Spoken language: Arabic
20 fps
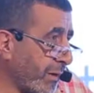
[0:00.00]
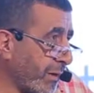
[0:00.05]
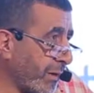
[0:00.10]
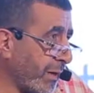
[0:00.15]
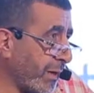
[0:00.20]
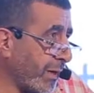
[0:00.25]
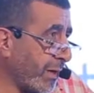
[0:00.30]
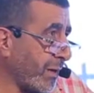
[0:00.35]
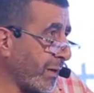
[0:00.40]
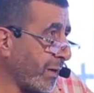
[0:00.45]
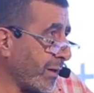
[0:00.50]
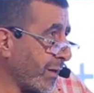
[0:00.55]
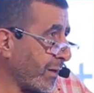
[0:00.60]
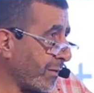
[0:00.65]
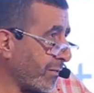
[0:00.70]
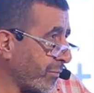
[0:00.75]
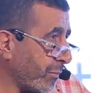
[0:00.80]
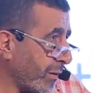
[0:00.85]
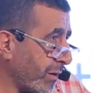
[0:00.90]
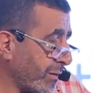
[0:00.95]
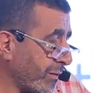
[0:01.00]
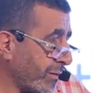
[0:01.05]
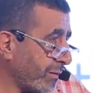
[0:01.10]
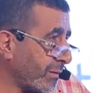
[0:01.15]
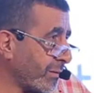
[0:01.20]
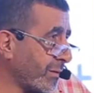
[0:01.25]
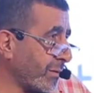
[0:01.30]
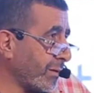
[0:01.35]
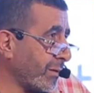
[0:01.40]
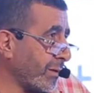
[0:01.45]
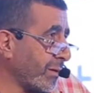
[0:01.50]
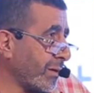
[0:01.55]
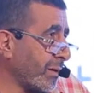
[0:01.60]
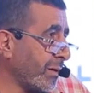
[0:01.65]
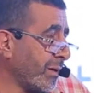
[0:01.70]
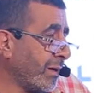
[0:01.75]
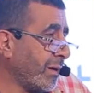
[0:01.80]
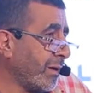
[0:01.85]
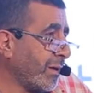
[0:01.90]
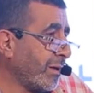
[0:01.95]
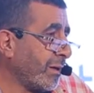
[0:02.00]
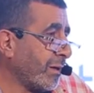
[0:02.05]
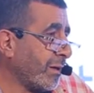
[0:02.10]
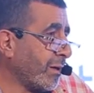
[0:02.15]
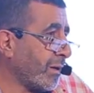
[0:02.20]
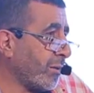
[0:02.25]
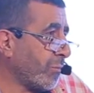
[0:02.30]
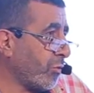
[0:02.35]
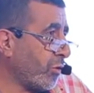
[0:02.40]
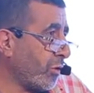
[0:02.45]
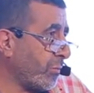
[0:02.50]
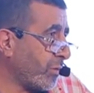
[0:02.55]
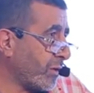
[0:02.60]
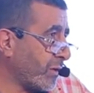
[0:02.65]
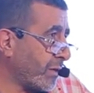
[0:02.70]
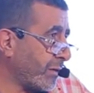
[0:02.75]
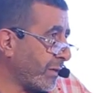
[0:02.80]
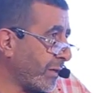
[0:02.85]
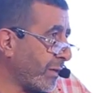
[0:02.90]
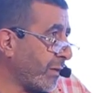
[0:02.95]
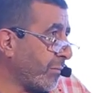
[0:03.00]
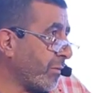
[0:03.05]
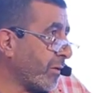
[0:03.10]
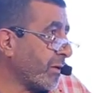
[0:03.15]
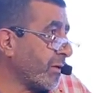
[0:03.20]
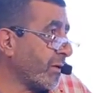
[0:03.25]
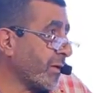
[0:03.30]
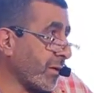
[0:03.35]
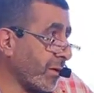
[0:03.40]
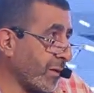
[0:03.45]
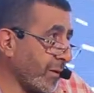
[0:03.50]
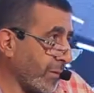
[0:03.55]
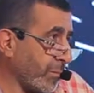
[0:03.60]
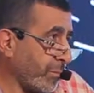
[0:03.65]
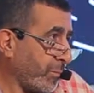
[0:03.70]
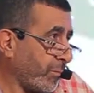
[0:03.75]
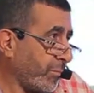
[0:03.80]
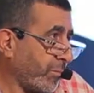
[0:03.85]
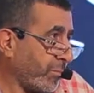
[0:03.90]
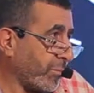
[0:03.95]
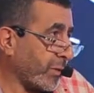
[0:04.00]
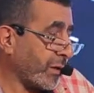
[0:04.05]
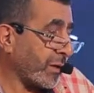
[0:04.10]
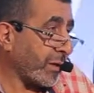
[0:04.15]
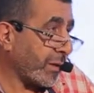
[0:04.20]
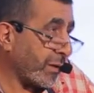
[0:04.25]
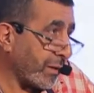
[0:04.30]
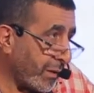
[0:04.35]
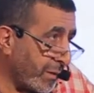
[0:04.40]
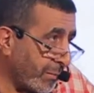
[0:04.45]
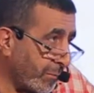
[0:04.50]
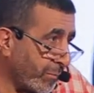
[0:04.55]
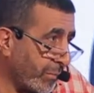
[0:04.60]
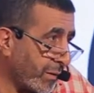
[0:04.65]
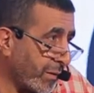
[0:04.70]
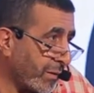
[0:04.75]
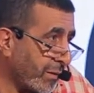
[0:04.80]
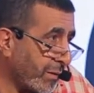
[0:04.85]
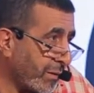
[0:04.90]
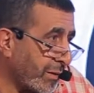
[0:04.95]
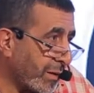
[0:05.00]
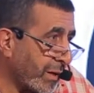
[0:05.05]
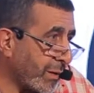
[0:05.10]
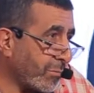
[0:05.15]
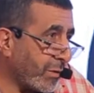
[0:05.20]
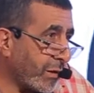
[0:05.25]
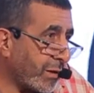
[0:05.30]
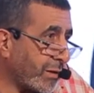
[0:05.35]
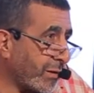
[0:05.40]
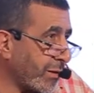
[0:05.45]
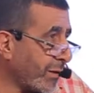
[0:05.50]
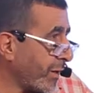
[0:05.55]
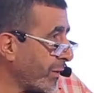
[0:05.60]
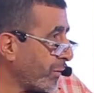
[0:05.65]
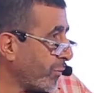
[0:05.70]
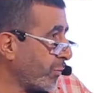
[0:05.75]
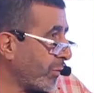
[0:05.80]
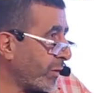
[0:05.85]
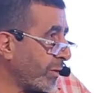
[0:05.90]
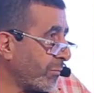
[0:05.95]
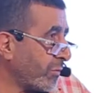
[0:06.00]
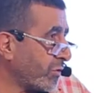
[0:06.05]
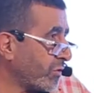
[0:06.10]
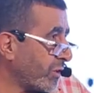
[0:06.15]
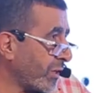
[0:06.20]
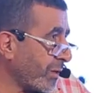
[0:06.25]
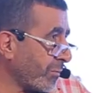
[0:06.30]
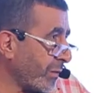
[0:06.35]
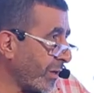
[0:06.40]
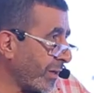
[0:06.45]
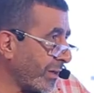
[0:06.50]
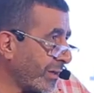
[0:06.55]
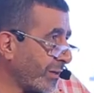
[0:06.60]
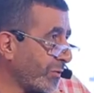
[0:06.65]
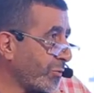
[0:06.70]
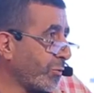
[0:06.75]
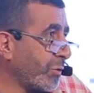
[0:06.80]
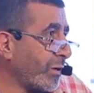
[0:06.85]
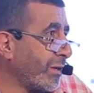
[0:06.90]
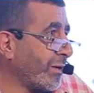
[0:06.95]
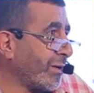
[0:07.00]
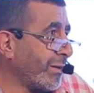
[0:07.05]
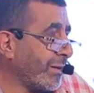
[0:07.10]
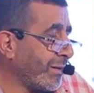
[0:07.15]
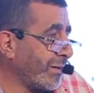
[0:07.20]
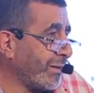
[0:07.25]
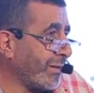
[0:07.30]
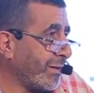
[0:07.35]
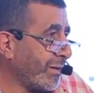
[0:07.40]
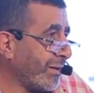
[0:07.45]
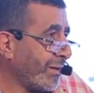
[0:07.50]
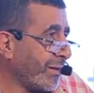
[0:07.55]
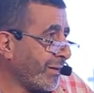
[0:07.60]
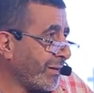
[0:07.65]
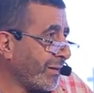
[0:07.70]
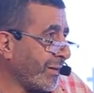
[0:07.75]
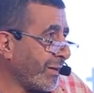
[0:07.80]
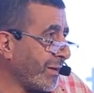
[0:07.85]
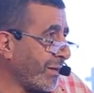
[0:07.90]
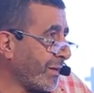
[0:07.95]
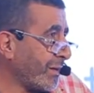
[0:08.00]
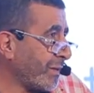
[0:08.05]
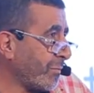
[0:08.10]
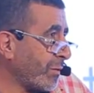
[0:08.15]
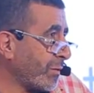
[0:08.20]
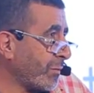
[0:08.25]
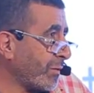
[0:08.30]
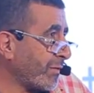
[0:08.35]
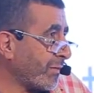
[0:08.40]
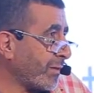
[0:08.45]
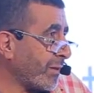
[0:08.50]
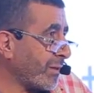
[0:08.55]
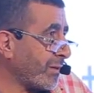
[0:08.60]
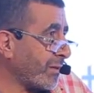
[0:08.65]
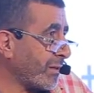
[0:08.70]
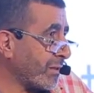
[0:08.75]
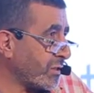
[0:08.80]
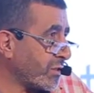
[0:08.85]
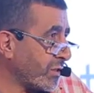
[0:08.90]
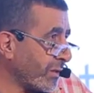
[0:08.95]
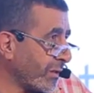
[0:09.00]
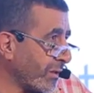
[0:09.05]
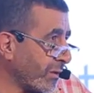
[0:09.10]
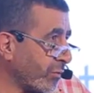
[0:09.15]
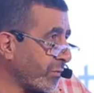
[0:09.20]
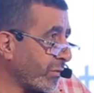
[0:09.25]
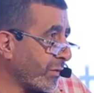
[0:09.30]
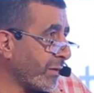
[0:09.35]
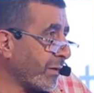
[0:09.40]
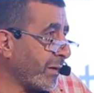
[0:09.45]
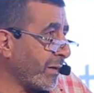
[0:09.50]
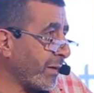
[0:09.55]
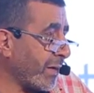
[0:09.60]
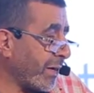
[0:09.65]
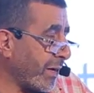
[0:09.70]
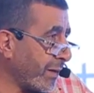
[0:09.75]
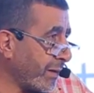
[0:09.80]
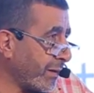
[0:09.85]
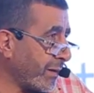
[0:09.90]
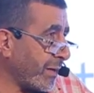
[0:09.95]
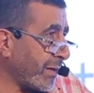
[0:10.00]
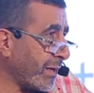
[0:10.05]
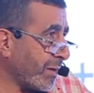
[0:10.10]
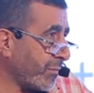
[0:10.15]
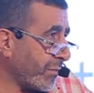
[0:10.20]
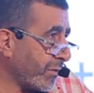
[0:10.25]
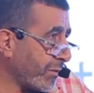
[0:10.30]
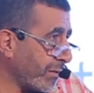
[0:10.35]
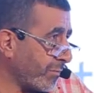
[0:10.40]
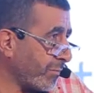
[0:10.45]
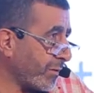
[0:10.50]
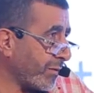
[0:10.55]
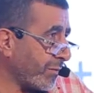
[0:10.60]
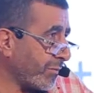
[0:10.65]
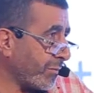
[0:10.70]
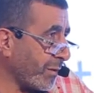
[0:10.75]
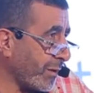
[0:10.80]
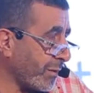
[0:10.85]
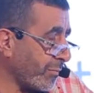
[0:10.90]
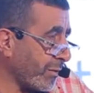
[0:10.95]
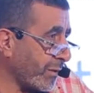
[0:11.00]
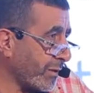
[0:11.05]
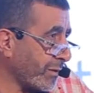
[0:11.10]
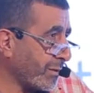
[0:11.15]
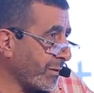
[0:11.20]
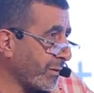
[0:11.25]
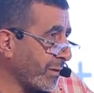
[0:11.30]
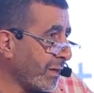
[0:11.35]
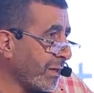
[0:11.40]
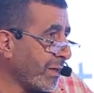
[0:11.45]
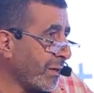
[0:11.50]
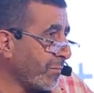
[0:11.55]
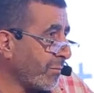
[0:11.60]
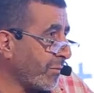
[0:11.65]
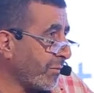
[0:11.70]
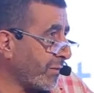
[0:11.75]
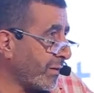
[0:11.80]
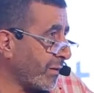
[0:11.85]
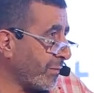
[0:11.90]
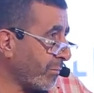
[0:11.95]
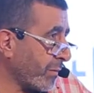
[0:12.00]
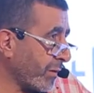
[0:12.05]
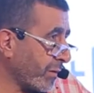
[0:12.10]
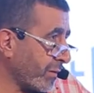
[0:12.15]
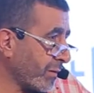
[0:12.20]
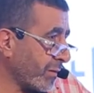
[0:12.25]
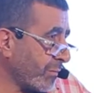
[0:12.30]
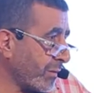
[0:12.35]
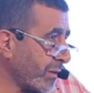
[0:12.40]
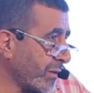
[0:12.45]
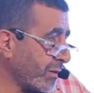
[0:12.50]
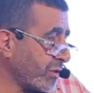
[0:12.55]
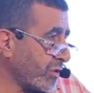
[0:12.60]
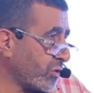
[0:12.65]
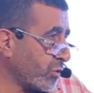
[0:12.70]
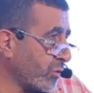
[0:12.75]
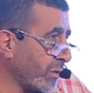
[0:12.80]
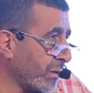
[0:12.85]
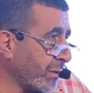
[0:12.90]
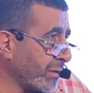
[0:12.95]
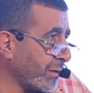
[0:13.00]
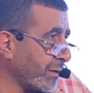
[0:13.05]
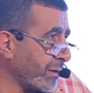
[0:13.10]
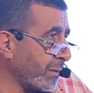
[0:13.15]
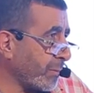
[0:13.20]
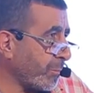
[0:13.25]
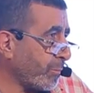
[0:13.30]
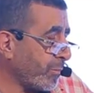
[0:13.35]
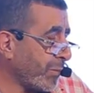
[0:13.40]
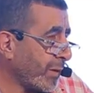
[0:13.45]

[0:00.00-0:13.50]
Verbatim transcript: لنا حاجة أصبحت مهمة جدا لمريض القلب من غيرها قبل كده يعني كنا بنشتغل بحاجات كلها إيه يعني ما بتساعدناش إن هنوصل للحل الأمثل بالنسبة للمريض بالذات مرض مريض الشريان التاجي